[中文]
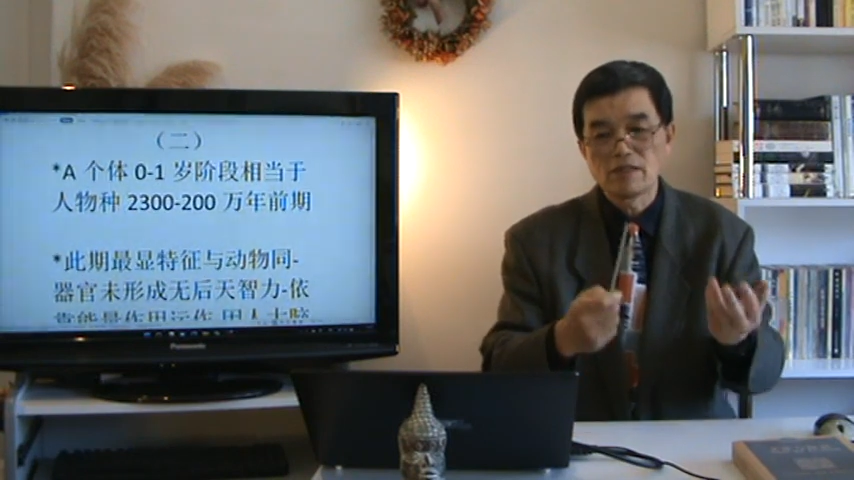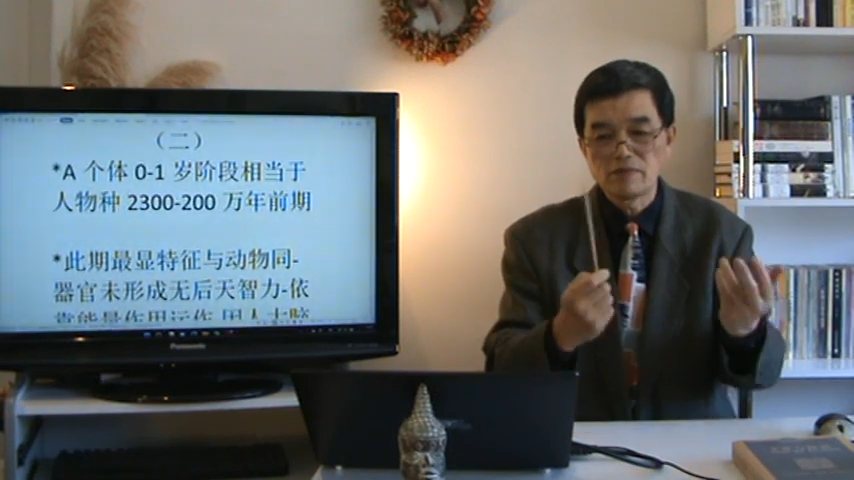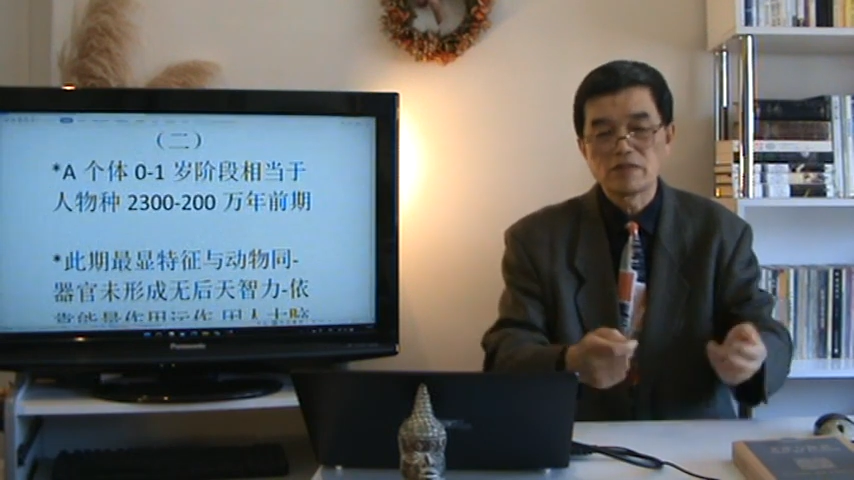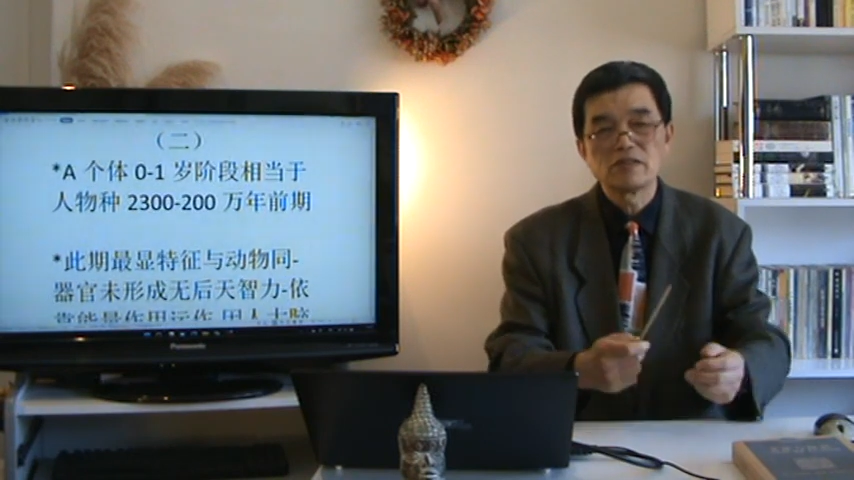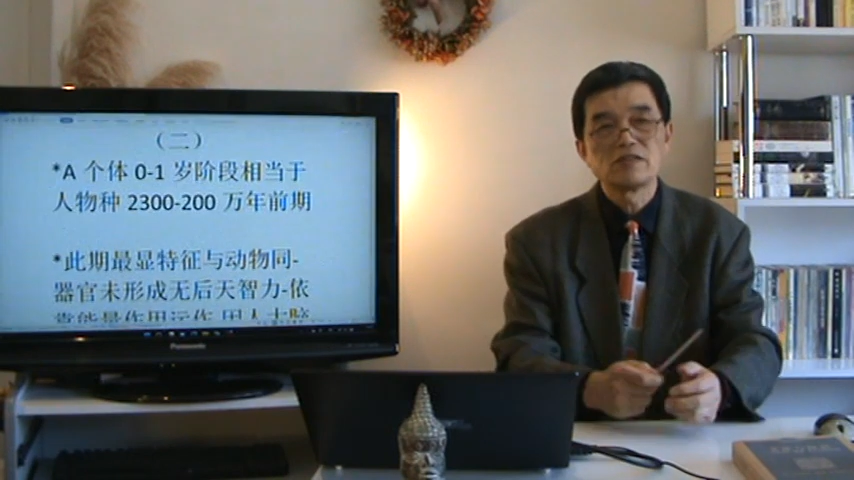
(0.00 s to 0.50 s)
那
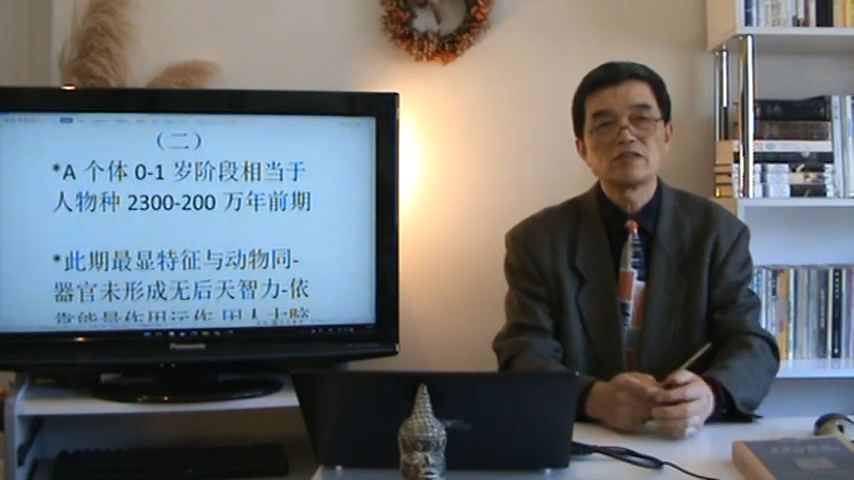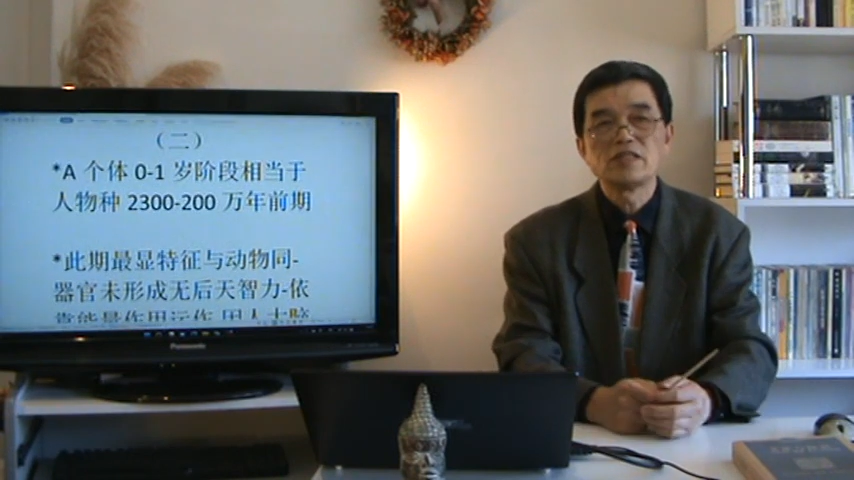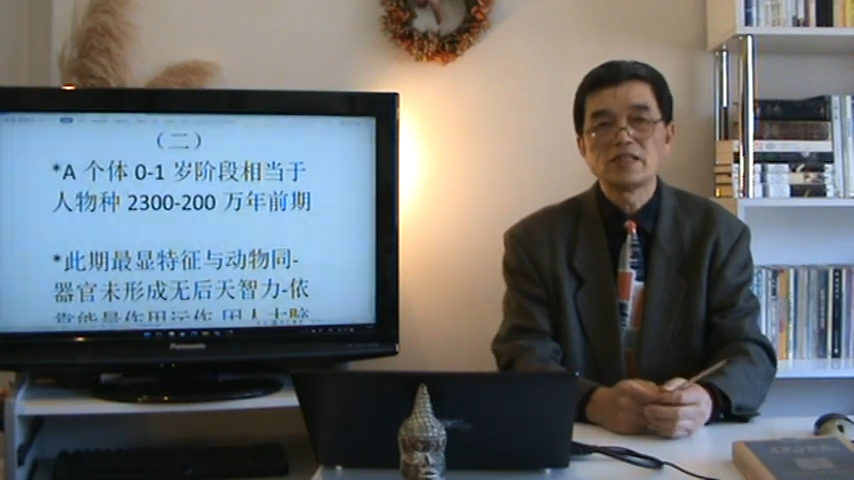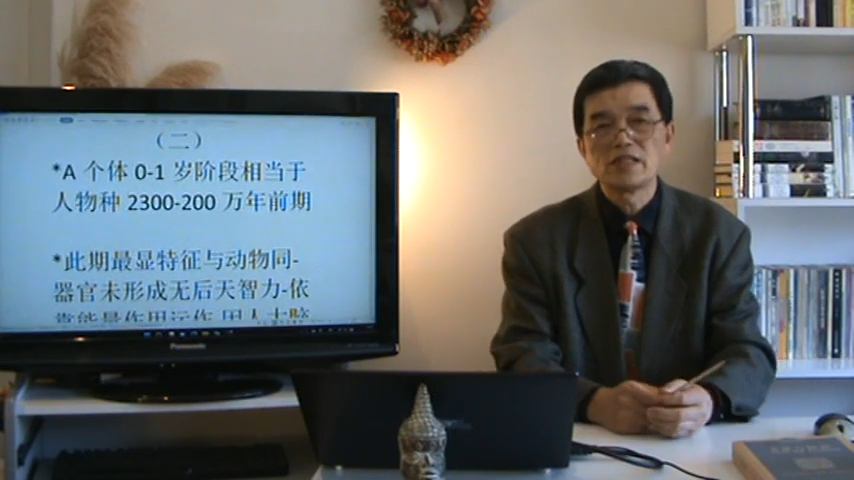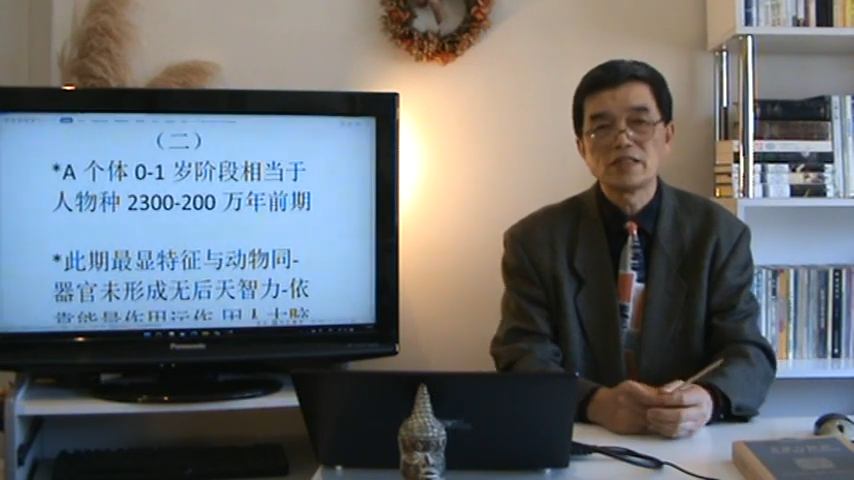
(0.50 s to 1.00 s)
么这就
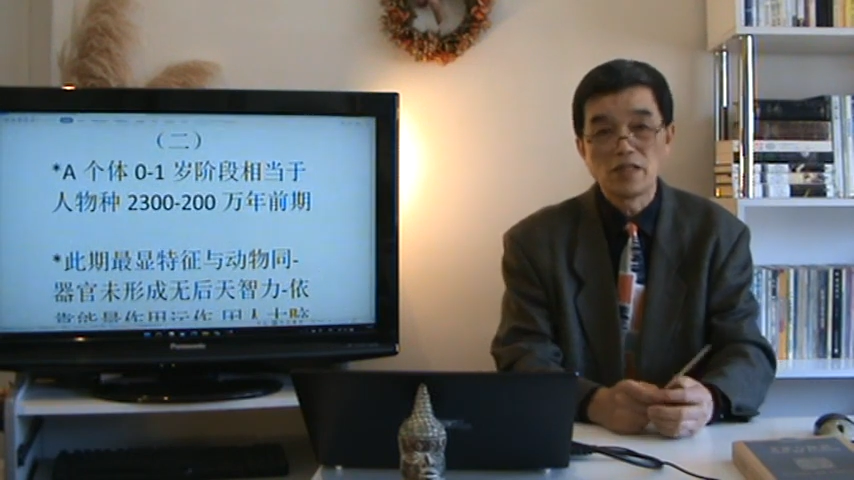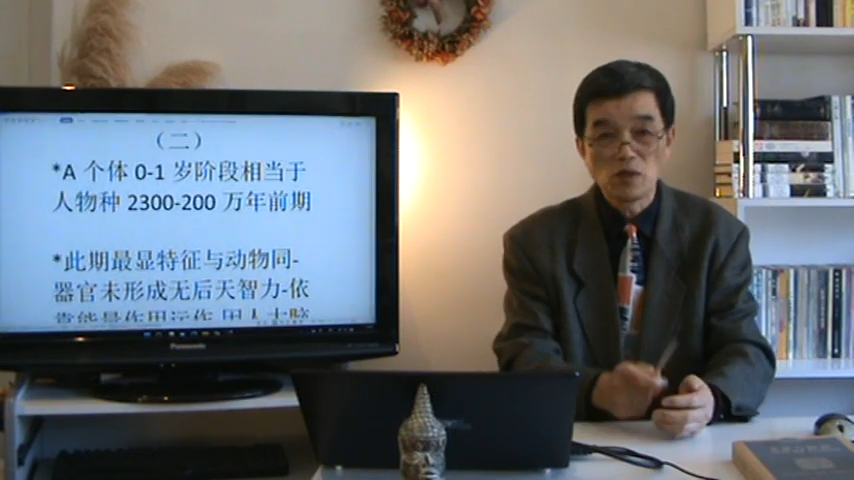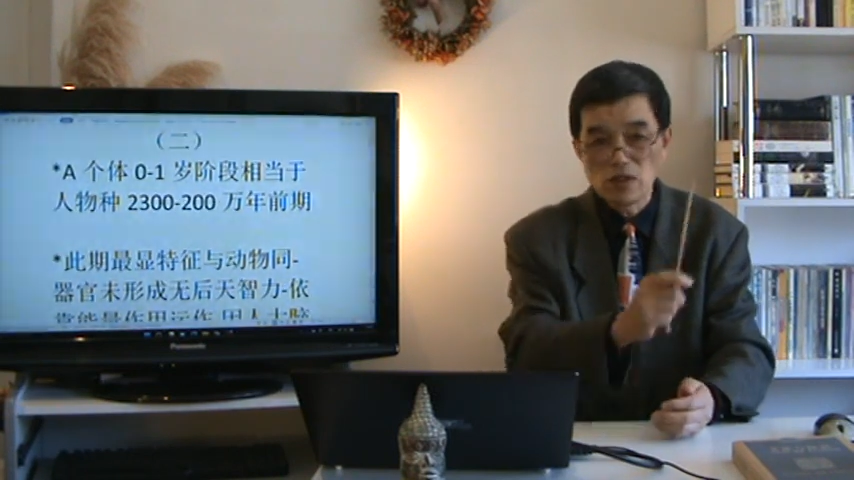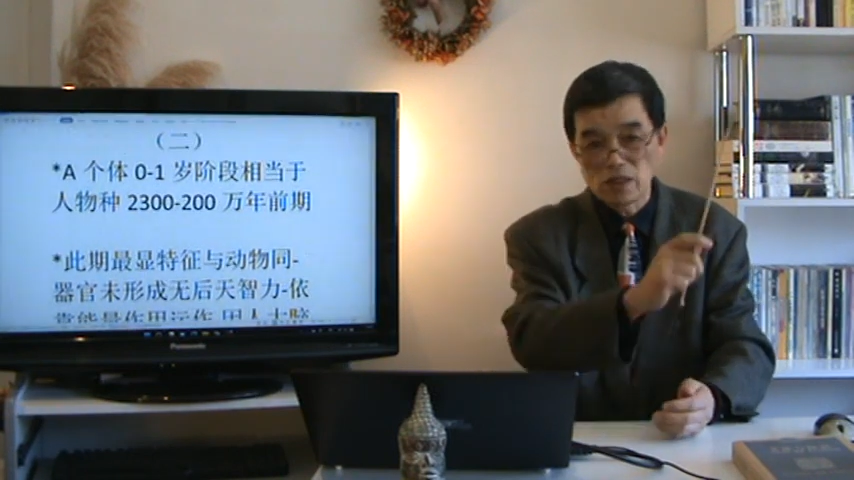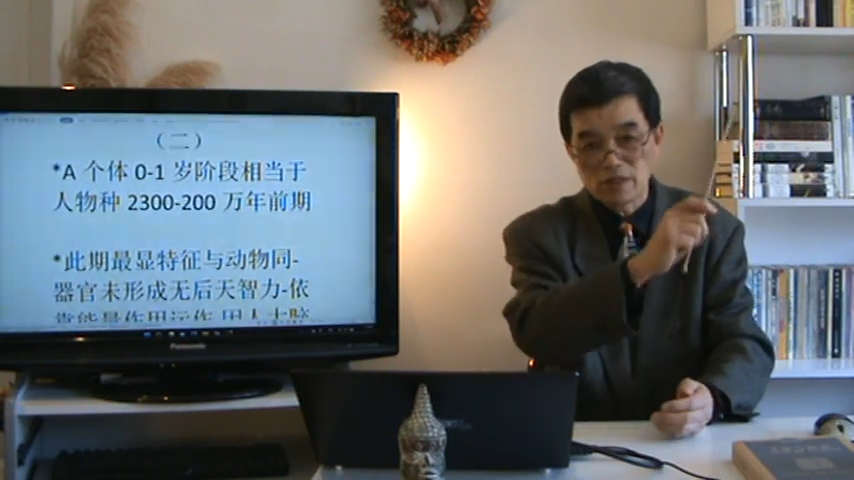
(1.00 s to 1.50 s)
体现人
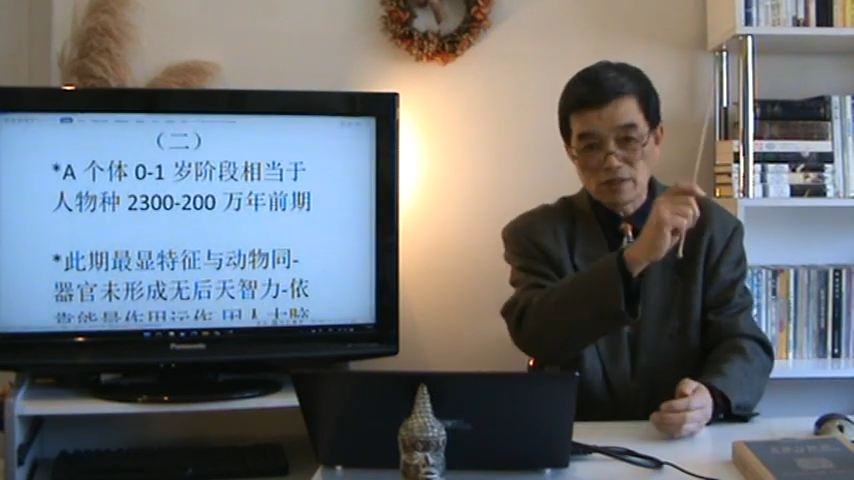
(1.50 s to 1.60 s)
类的